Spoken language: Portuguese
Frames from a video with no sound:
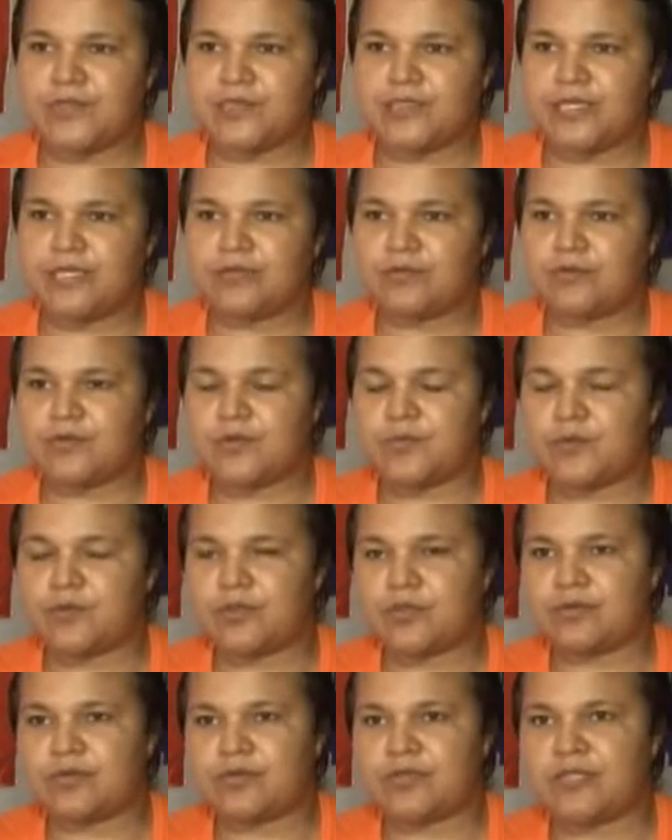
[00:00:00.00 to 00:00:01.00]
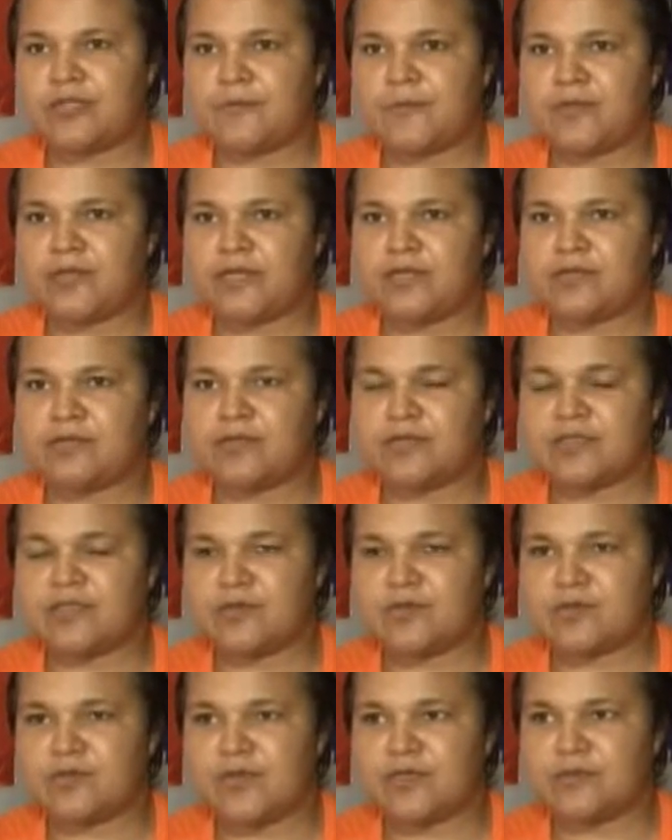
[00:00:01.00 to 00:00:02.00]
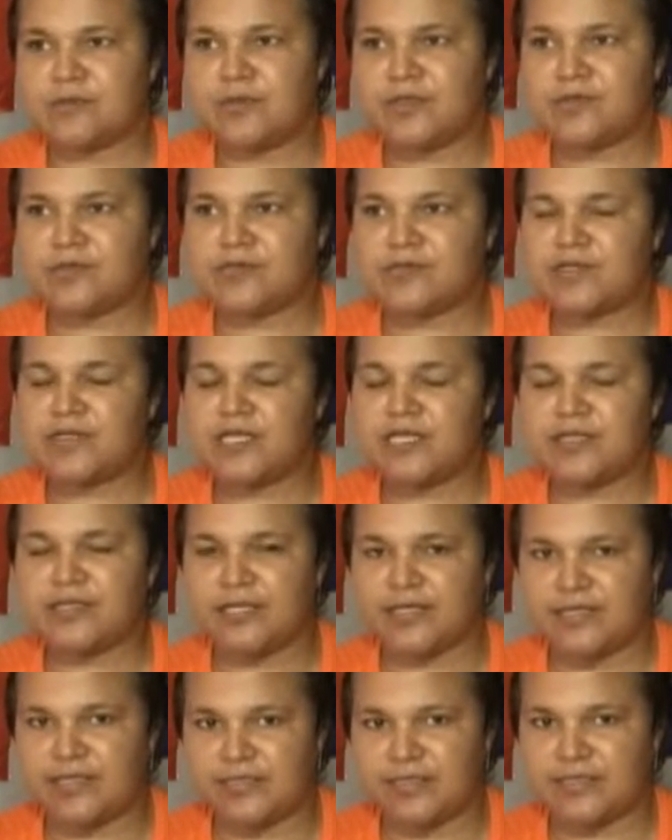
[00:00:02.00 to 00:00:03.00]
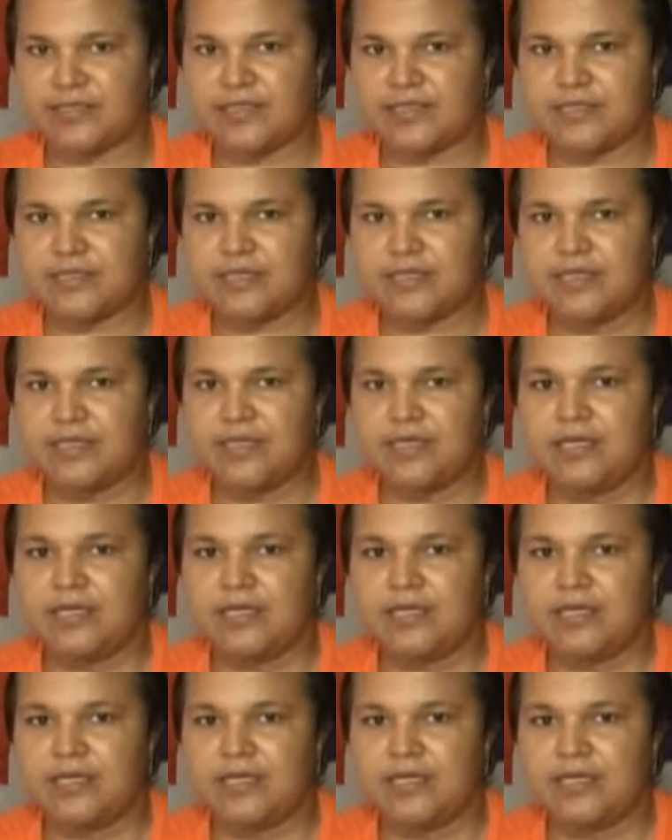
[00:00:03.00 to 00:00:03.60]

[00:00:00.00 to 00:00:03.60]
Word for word: Ser Luz e Protetores Independentes, nós temos mais ou menos uns 30 cães.